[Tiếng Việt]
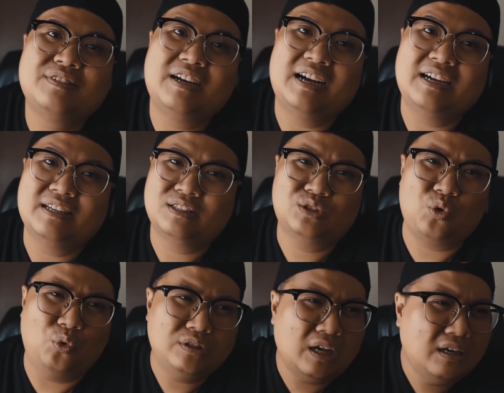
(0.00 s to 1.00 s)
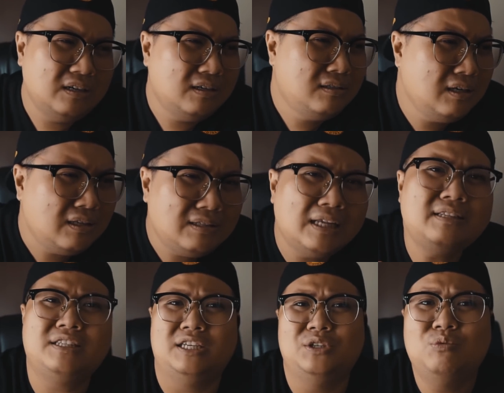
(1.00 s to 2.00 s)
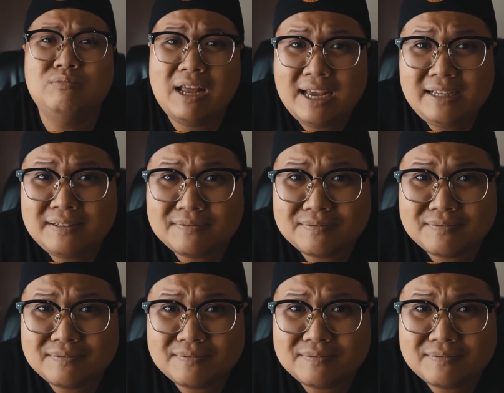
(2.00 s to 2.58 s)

à, tụi tân rất thích chị dung đế